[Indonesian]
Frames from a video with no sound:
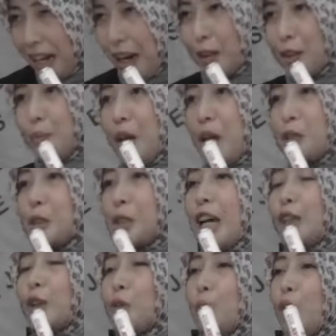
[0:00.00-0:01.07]
Dia langsung bilang
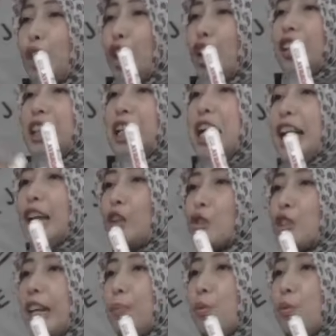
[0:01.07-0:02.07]
100 botol 300